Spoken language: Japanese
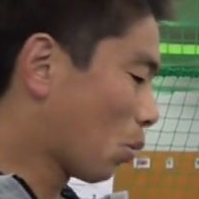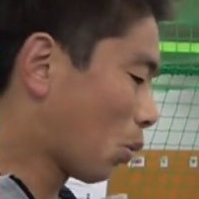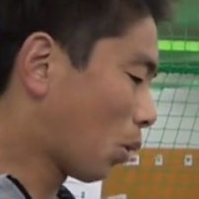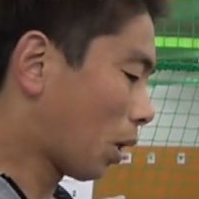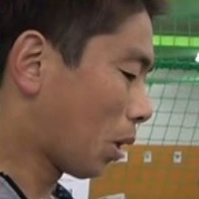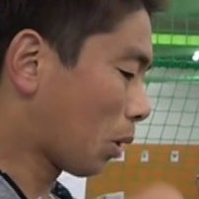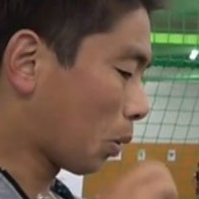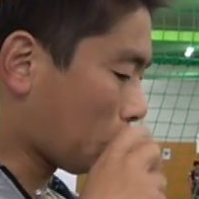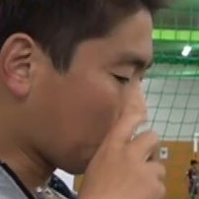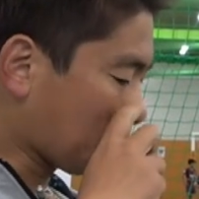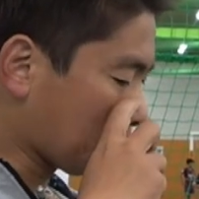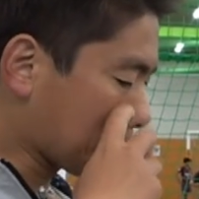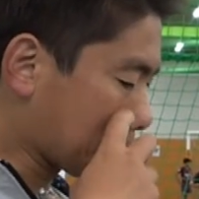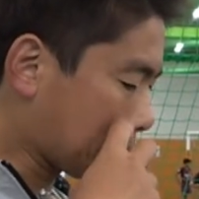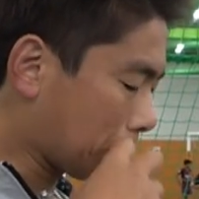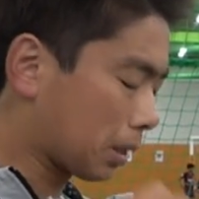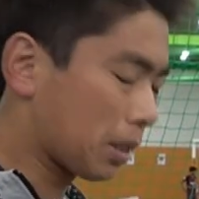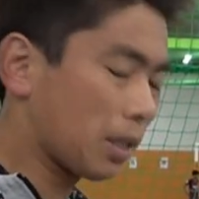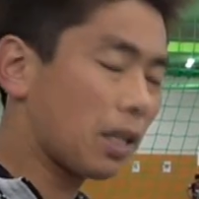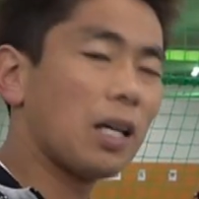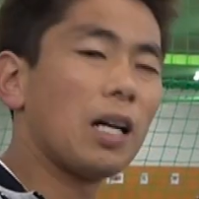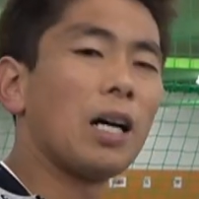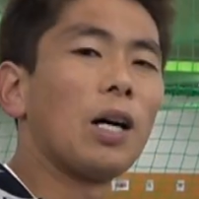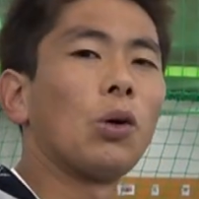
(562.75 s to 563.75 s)
他の講師だっ
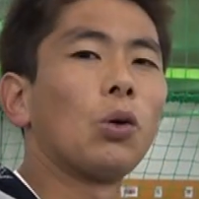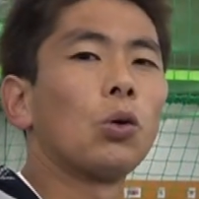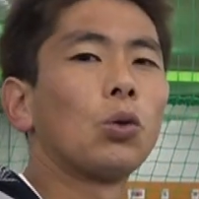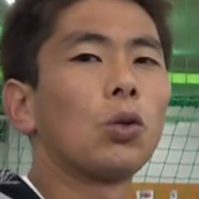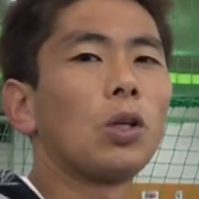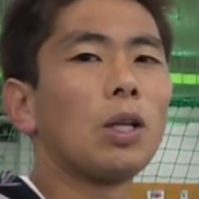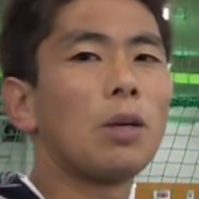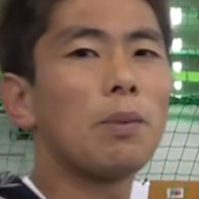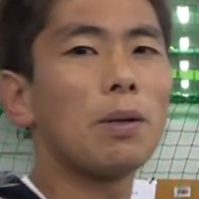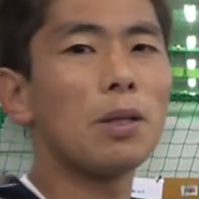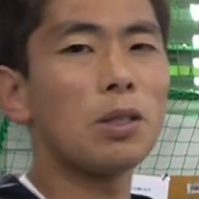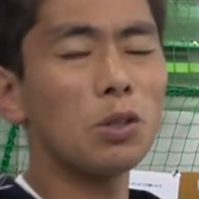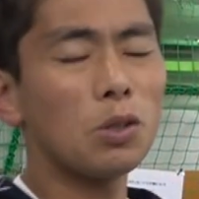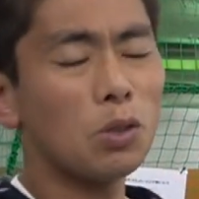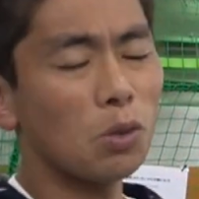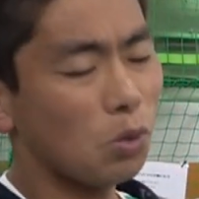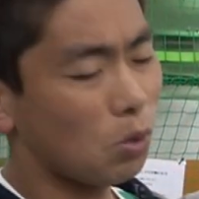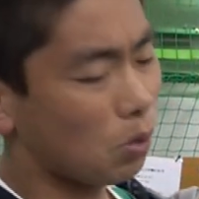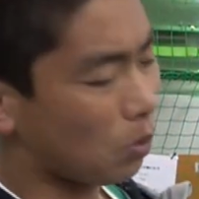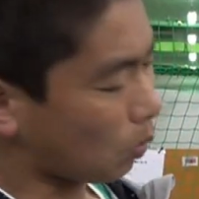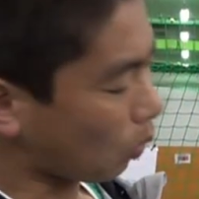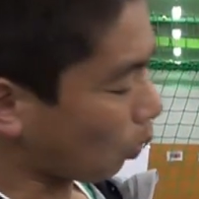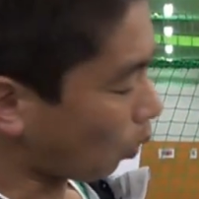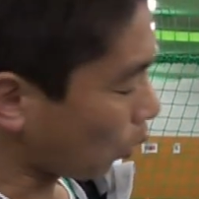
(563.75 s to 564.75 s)
たらあこのレベル
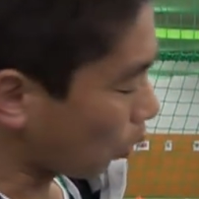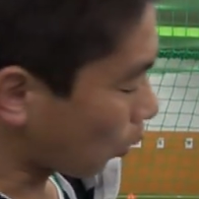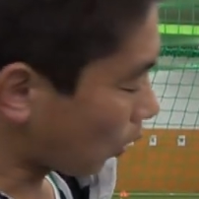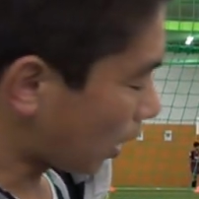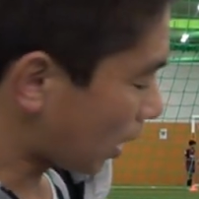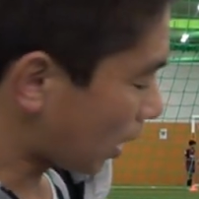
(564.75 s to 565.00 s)
のこの